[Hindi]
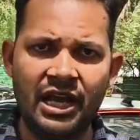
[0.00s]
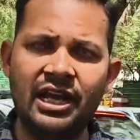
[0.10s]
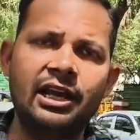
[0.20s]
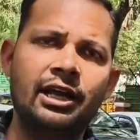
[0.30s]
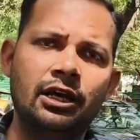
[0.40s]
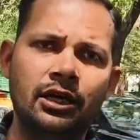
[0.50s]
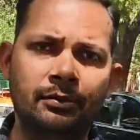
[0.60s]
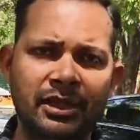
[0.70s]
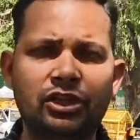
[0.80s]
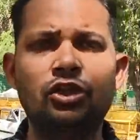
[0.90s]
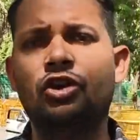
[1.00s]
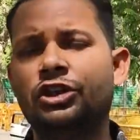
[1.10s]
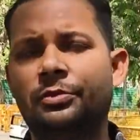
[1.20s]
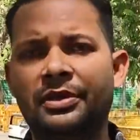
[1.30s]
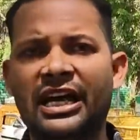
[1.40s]
अलग अलग मंत्रियों
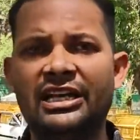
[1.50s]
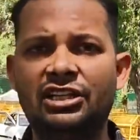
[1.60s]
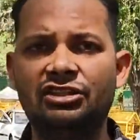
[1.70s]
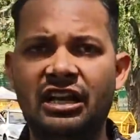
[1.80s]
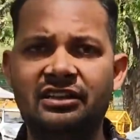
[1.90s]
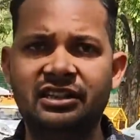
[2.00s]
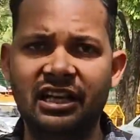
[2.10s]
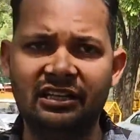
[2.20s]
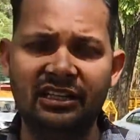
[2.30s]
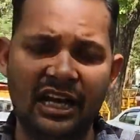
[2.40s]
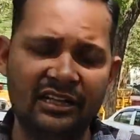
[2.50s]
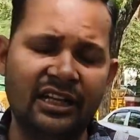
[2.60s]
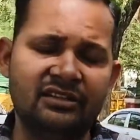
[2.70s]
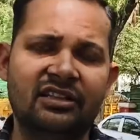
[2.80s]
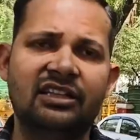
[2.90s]
को जिम्मेदारी दी दिया जा,
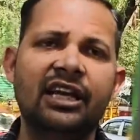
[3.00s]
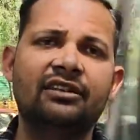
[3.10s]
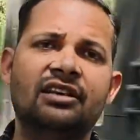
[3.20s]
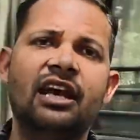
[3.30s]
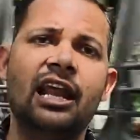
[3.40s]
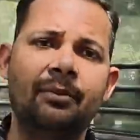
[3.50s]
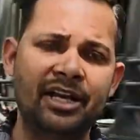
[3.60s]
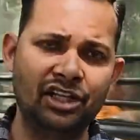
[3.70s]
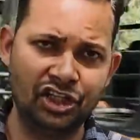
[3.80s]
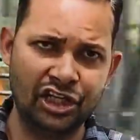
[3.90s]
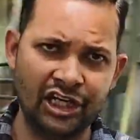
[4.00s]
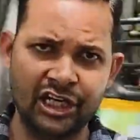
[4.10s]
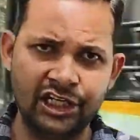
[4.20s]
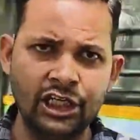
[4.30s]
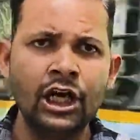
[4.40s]
जा सकती है इसके अलावा नितिन
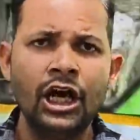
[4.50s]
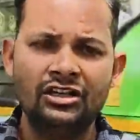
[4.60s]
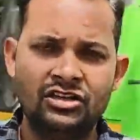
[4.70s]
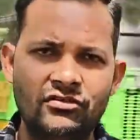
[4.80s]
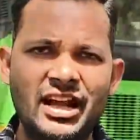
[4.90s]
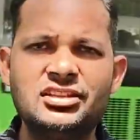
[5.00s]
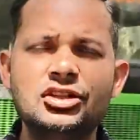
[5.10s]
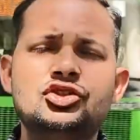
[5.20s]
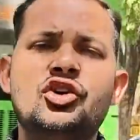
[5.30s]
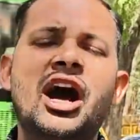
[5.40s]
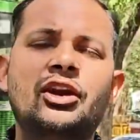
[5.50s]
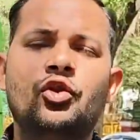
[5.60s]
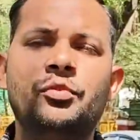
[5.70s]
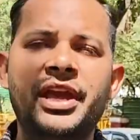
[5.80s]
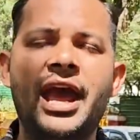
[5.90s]
गडकरी शिवराज सिंह चौहान
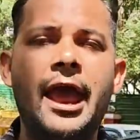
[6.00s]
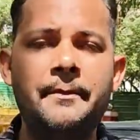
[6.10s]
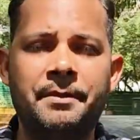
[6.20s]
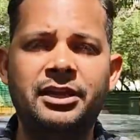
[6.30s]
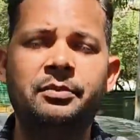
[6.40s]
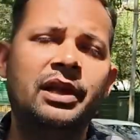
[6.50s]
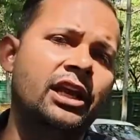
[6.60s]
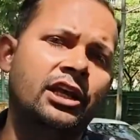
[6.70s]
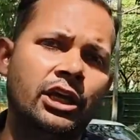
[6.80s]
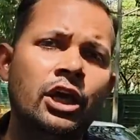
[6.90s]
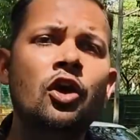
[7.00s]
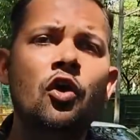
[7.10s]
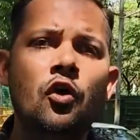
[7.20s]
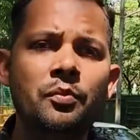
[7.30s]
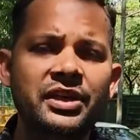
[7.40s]
को भी अहम पद मिलने की
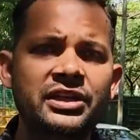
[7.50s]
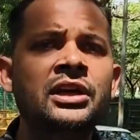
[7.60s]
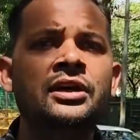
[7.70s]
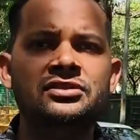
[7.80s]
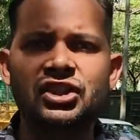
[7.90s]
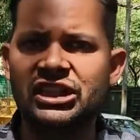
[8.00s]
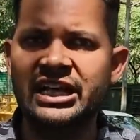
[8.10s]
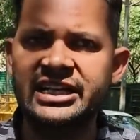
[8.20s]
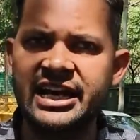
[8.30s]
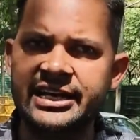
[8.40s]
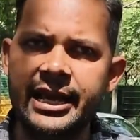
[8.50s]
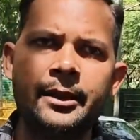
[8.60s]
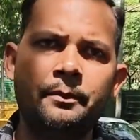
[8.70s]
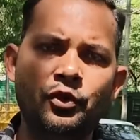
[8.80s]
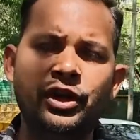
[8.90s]
उम्मीद जताई जा रही
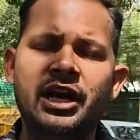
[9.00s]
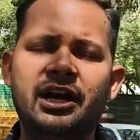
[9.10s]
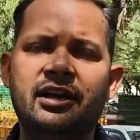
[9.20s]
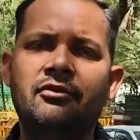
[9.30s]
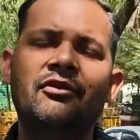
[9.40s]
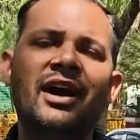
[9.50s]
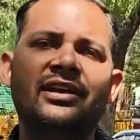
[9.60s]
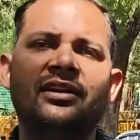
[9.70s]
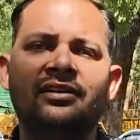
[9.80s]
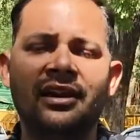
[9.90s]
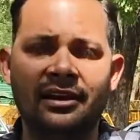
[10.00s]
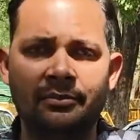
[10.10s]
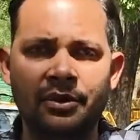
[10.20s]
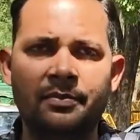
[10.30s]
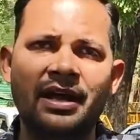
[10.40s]
है पूरी अगर रविवार की
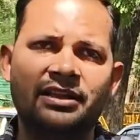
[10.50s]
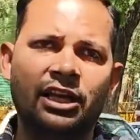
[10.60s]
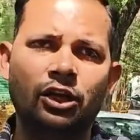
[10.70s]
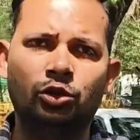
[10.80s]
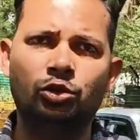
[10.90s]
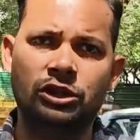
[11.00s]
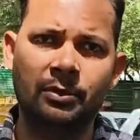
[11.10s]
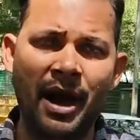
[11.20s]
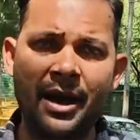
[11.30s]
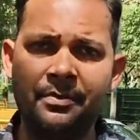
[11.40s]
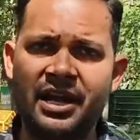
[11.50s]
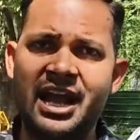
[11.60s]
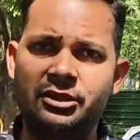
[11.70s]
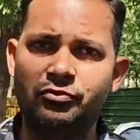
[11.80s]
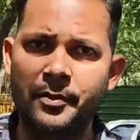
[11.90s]
घटनाक्रम की बात करें तो तमाम
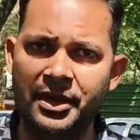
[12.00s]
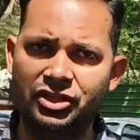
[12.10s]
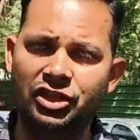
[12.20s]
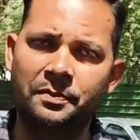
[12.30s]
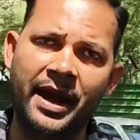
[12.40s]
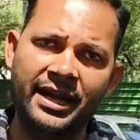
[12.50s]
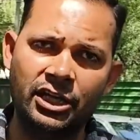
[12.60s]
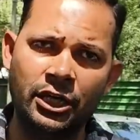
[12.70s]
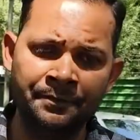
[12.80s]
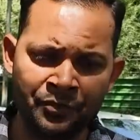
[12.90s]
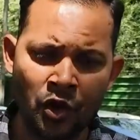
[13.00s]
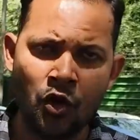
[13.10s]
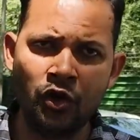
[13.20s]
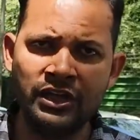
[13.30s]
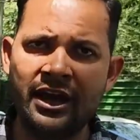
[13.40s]
कयास विपक्ष की पार्टी
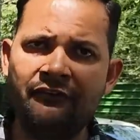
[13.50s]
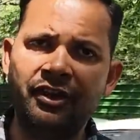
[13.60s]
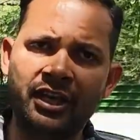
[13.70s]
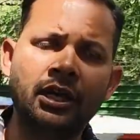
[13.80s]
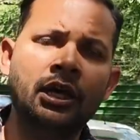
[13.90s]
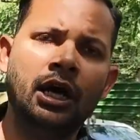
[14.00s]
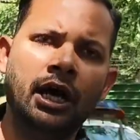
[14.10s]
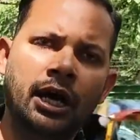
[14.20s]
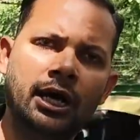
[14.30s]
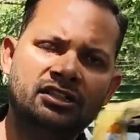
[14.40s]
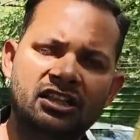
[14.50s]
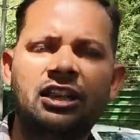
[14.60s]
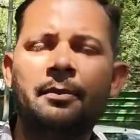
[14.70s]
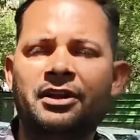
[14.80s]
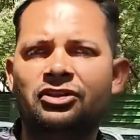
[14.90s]
हो या फिर आ,
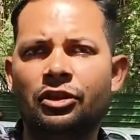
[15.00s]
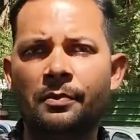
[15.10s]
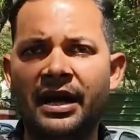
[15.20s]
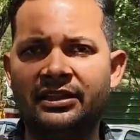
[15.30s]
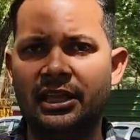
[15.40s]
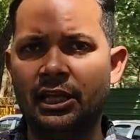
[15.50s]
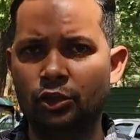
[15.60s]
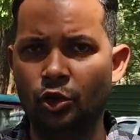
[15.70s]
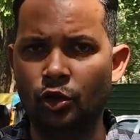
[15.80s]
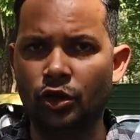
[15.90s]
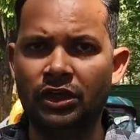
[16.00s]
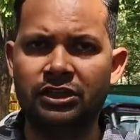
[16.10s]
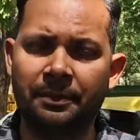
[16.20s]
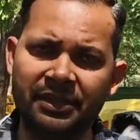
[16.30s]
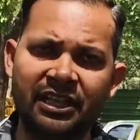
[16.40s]
सत्ता पक्ष की बात करें तो
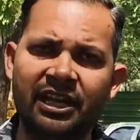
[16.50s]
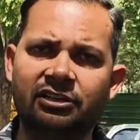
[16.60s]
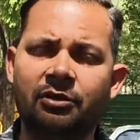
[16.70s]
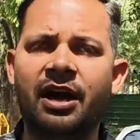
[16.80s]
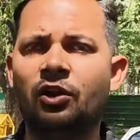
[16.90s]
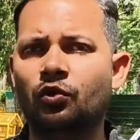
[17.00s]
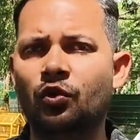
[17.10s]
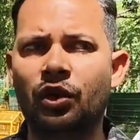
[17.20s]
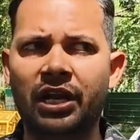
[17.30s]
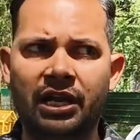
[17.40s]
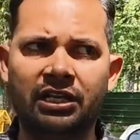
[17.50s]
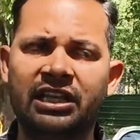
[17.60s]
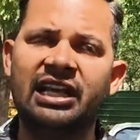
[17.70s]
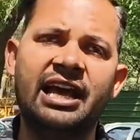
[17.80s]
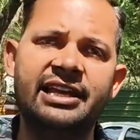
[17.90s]
शपथ ग्रहण समारोह को लेकर
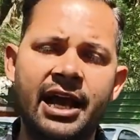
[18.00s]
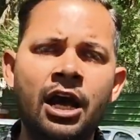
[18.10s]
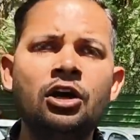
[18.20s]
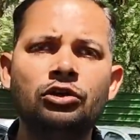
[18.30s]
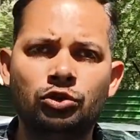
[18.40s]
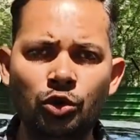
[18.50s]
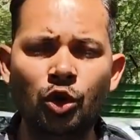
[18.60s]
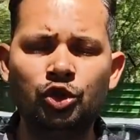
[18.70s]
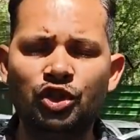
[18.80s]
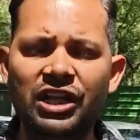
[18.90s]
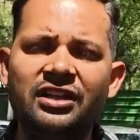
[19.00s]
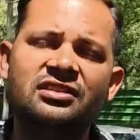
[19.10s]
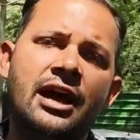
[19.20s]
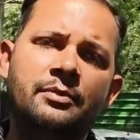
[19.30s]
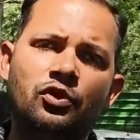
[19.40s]
तैयारियां शुरू हो चुकी हैं
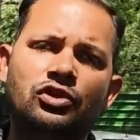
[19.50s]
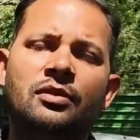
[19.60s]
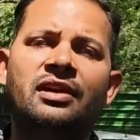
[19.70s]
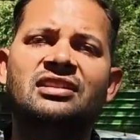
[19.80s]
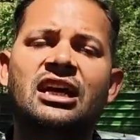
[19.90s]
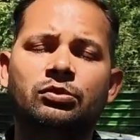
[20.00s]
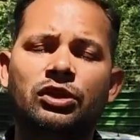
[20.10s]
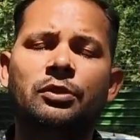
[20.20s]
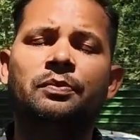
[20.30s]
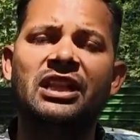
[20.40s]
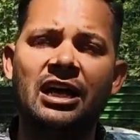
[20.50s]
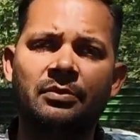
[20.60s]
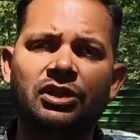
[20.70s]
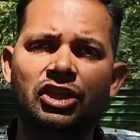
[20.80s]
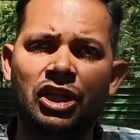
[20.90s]
शाम को सवा सात बजे
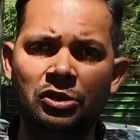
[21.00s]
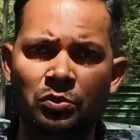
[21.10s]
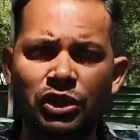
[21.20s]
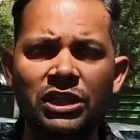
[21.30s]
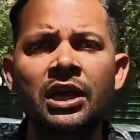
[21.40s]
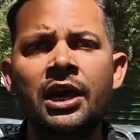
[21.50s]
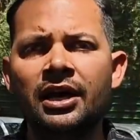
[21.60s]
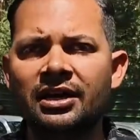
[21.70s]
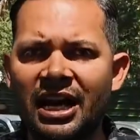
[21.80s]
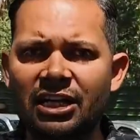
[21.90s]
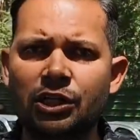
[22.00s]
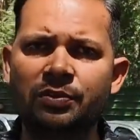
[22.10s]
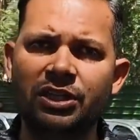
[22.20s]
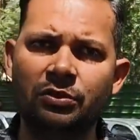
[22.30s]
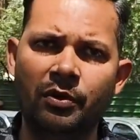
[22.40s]
प्रधानमंत्री नरेंद्र मोदी
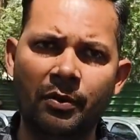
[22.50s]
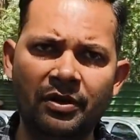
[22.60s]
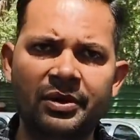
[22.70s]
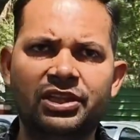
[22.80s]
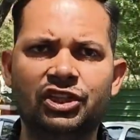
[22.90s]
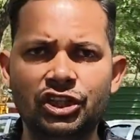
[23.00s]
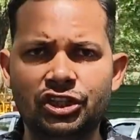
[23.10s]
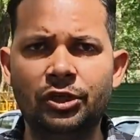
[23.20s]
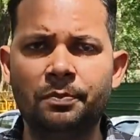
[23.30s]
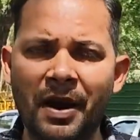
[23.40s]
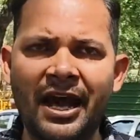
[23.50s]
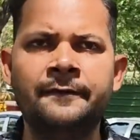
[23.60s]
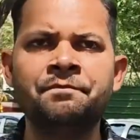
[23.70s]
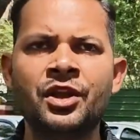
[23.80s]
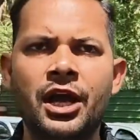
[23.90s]
राष्ट्रपति भवन में तीसरी
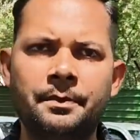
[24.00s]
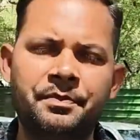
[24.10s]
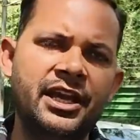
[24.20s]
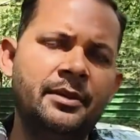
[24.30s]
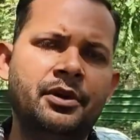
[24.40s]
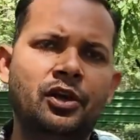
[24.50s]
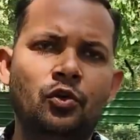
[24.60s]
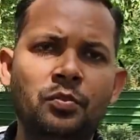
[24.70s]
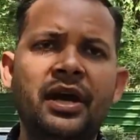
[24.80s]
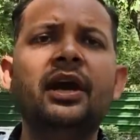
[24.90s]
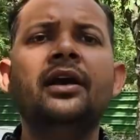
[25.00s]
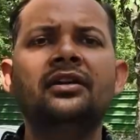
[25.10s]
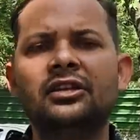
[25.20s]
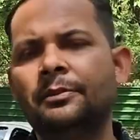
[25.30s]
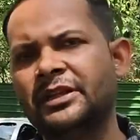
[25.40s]
बार पीएम के रूप में
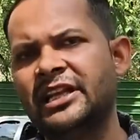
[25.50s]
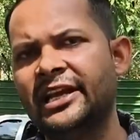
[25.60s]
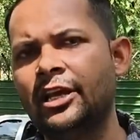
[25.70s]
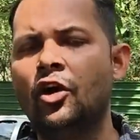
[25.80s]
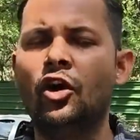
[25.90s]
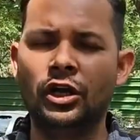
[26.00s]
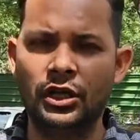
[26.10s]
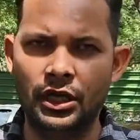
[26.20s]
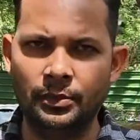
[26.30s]
शपथ लेंगे और